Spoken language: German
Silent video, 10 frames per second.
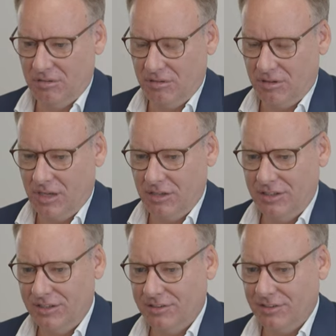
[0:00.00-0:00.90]
äh, ja,
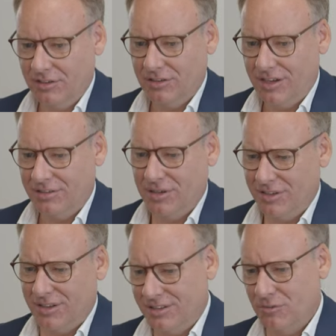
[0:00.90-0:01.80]
nee, das ist nicht, also,
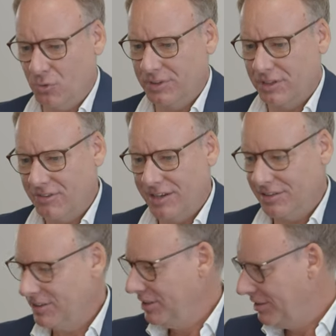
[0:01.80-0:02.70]
also, also wo sie
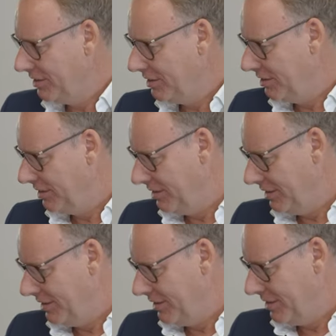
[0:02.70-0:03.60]
quasi die, die, die,
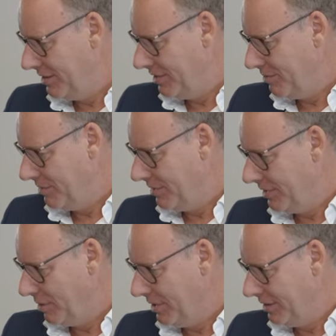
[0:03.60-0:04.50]
die äh, ich
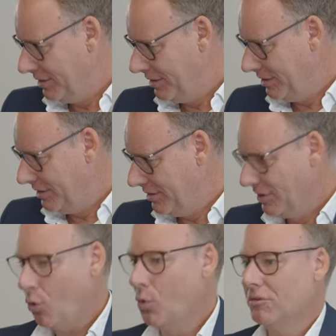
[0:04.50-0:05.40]
sag mal, die, die,
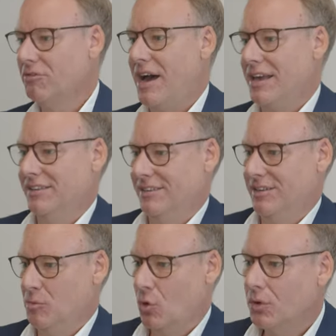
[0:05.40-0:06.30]
den roten Faden
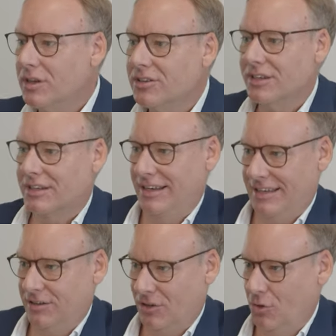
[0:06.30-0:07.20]
dem Kunden nicht
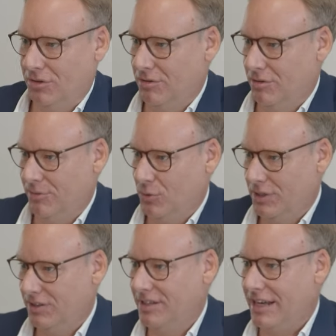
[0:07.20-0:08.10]
erklären können, obwohl
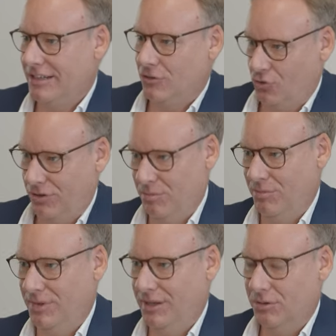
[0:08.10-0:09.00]
die Zahlen
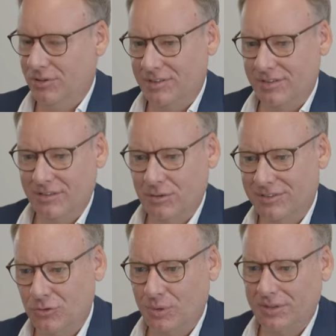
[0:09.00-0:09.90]
stimmen. Ja? Und das sind so
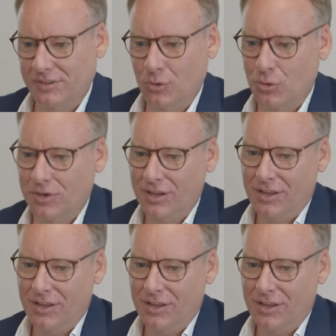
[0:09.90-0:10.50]
Situationen,